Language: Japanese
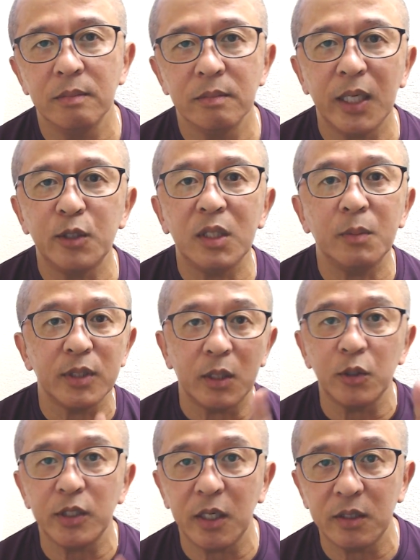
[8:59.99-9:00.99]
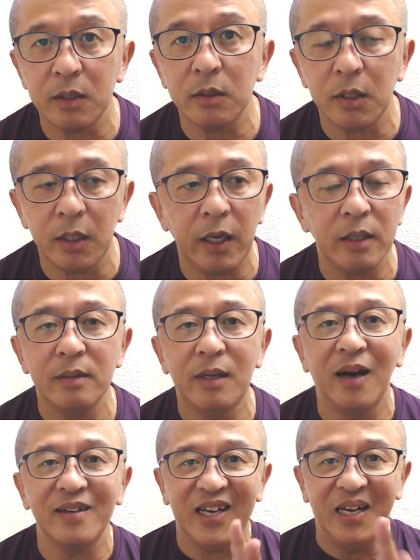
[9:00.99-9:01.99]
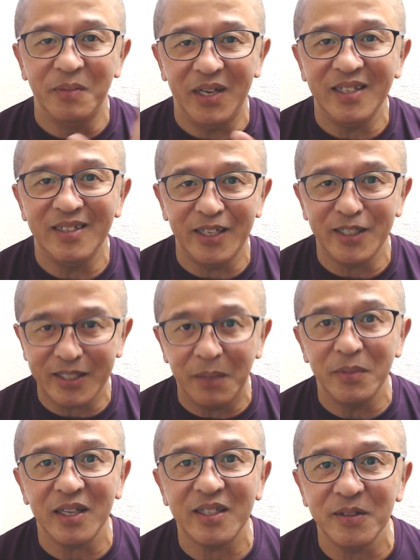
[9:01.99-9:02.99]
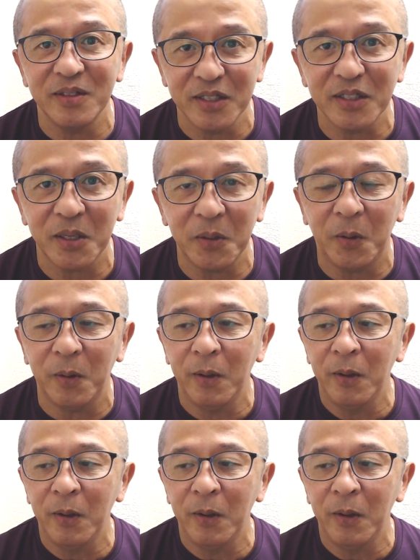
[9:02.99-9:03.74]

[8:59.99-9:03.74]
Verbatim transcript: さんじゅうねんも社労士やってるんでね、何回も何、何十回もやってるんですけど、